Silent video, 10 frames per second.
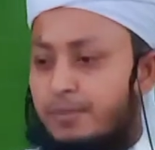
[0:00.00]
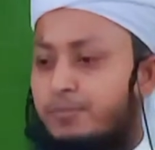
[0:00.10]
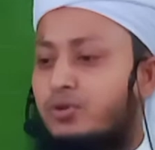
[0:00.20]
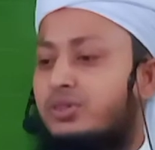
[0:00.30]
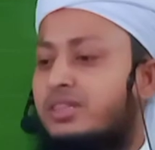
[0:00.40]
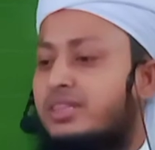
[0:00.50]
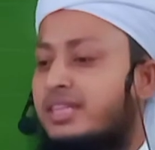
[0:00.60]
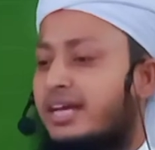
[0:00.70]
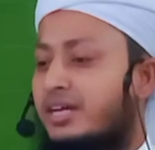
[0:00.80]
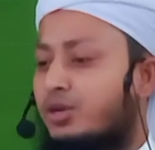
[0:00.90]

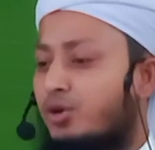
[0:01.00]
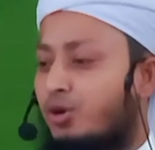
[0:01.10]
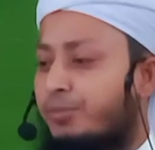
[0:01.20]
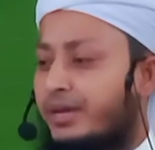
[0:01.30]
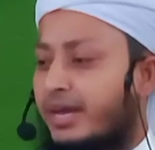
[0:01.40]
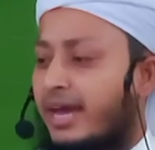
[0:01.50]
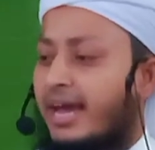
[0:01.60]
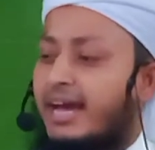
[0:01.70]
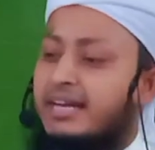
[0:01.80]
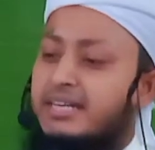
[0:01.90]
প্রত্যেক নবী
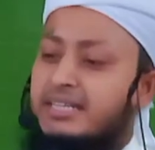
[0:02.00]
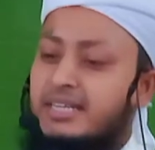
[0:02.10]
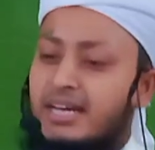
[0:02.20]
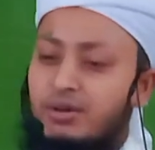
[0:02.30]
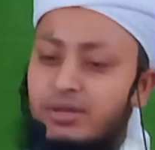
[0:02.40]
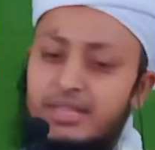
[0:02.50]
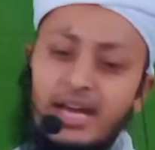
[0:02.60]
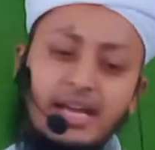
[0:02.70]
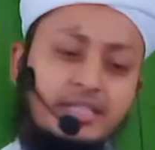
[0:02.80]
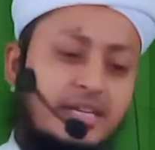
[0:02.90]
এক একটা
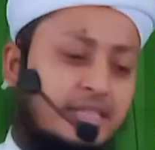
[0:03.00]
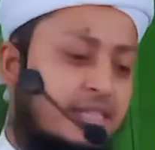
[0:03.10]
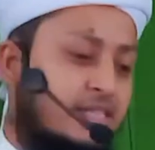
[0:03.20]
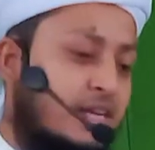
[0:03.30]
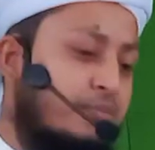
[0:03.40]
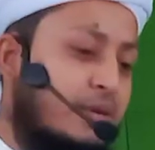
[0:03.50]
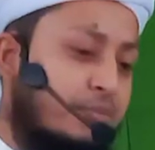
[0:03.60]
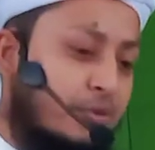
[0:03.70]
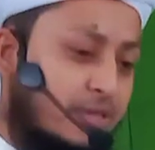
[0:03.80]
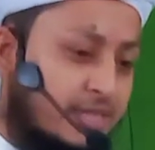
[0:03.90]
কথাই জাতির সামনে
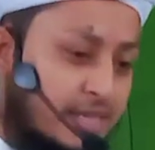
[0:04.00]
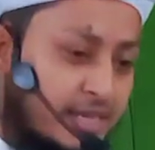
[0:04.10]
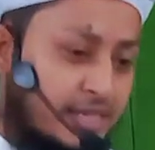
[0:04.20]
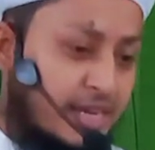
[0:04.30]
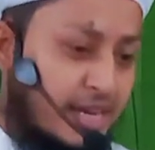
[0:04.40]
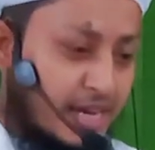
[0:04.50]
বলছে ইয়া